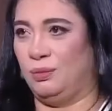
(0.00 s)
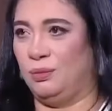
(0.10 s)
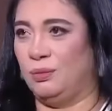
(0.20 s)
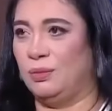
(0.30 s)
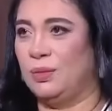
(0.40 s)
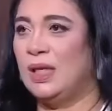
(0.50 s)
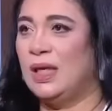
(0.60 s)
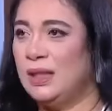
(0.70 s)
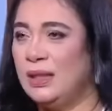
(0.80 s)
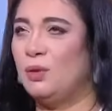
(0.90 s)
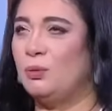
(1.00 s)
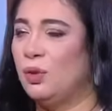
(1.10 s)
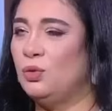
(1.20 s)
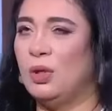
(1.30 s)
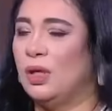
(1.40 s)
والدلو الدلو
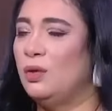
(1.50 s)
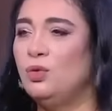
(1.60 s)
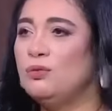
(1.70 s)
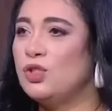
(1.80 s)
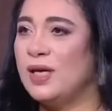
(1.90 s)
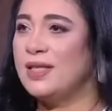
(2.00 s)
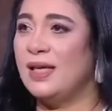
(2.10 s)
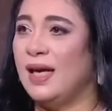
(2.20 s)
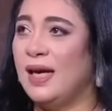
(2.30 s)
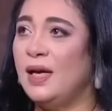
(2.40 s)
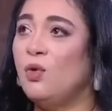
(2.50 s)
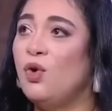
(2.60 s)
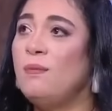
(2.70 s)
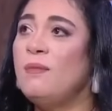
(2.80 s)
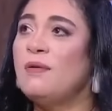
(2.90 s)
برضو علاقاتهم مش احسن حاجه
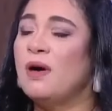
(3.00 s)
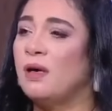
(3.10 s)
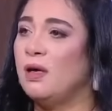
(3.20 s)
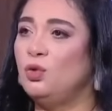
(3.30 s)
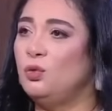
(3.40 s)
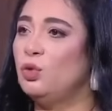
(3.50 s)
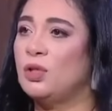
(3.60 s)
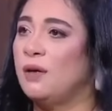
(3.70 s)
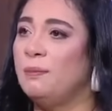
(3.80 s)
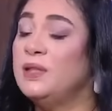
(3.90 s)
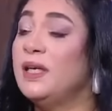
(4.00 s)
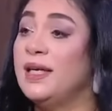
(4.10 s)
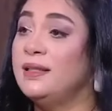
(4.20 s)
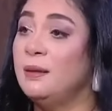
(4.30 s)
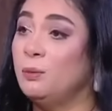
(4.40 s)
وهم قراراتهم متخبطه
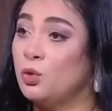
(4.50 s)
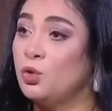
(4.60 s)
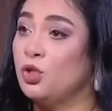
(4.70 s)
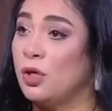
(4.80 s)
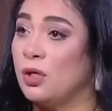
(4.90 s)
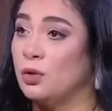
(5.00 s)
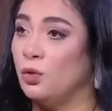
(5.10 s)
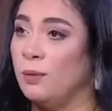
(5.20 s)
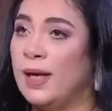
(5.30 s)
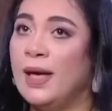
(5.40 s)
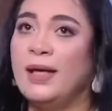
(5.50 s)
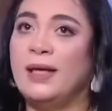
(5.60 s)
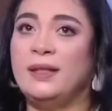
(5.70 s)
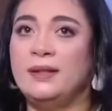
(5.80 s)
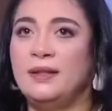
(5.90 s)
جدا بخصوص شراكاتهم
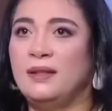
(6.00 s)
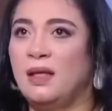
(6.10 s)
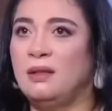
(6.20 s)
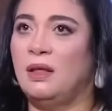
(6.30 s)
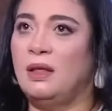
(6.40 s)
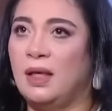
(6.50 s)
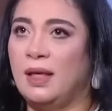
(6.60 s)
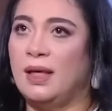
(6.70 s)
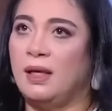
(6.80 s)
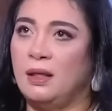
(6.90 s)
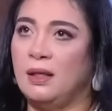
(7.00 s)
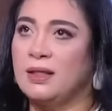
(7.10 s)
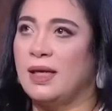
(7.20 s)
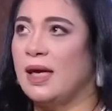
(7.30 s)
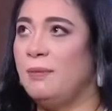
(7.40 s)
يعني ست اتطلق
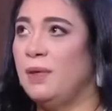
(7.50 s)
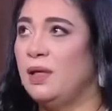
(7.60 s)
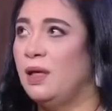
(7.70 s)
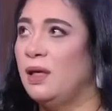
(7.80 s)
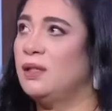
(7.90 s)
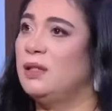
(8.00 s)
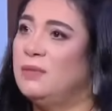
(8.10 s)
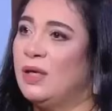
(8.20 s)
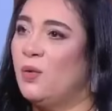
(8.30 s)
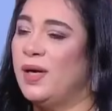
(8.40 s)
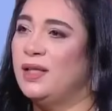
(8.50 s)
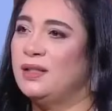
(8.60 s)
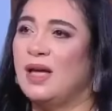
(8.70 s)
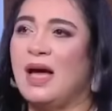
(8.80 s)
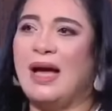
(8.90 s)
اخلص اكمل الخطيب ده
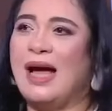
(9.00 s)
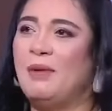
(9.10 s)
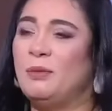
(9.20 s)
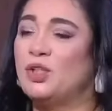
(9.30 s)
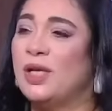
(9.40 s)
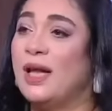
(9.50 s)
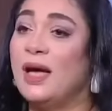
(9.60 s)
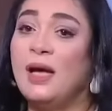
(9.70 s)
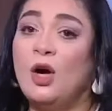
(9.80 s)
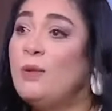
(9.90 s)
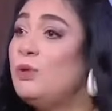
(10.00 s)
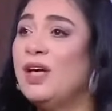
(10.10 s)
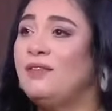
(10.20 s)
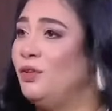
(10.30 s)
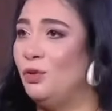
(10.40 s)
كويس اعمل مشكله هم
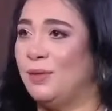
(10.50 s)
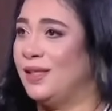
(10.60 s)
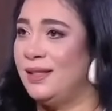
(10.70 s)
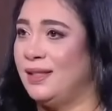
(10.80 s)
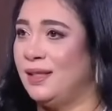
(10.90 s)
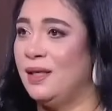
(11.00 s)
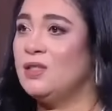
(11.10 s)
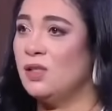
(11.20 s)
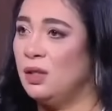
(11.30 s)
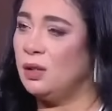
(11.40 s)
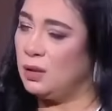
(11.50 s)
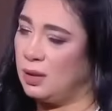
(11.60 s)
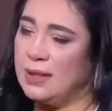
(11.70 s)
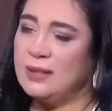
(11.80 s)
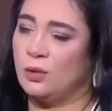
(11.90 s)
مش عارفين هم عايزين ايه نظرا
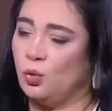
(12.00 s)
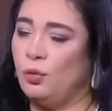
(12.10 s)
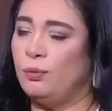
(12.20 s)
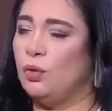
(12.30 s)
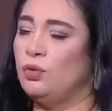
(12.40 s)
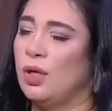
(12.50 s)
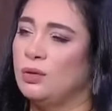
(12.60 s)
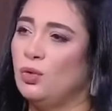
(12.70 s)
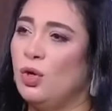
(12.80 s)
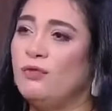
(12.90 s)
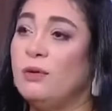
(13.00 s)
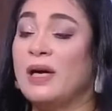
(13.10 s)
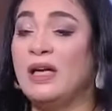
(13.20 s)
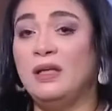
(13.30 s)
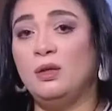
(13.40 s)
لسه دخول بلوتو عندهم
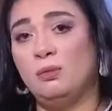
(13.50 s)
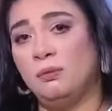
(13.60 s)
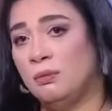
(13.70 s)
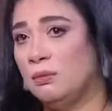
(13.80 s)
فمخليهم